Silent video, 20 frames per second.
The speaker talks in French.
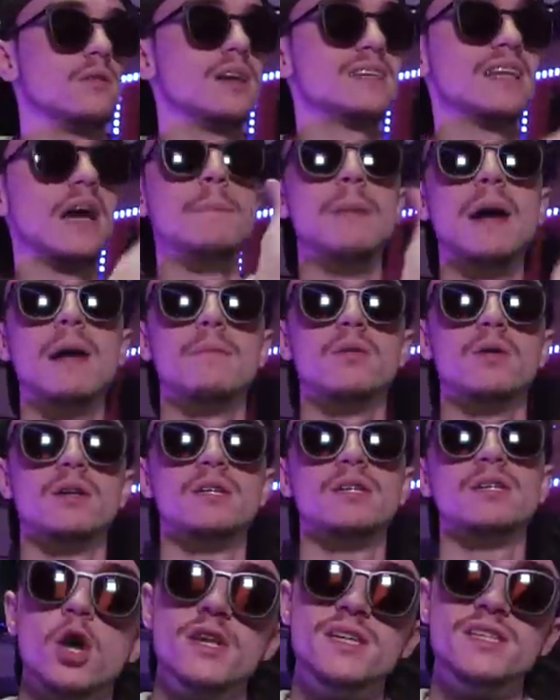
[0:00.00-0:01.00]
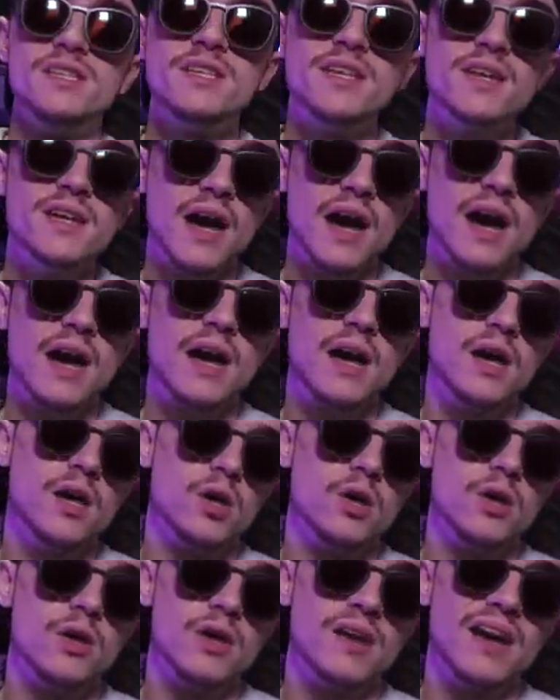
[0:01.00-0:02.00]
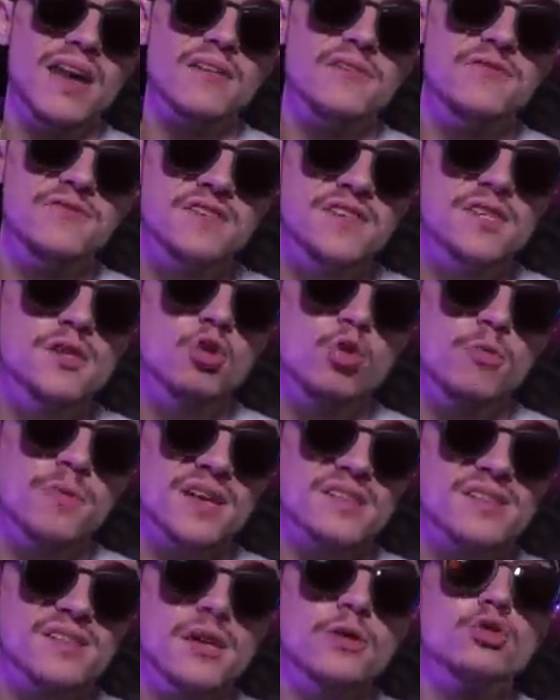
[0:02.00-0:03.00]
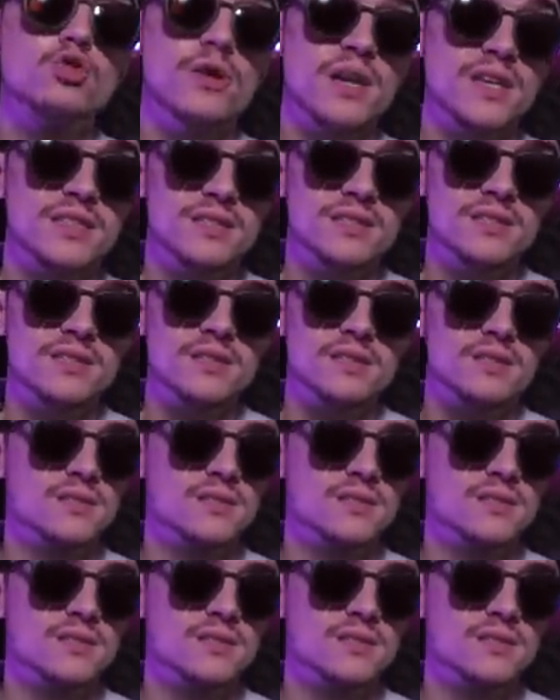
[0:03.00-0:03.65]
attrapable euh, liée à euh, la vie commerciale de l'artiste.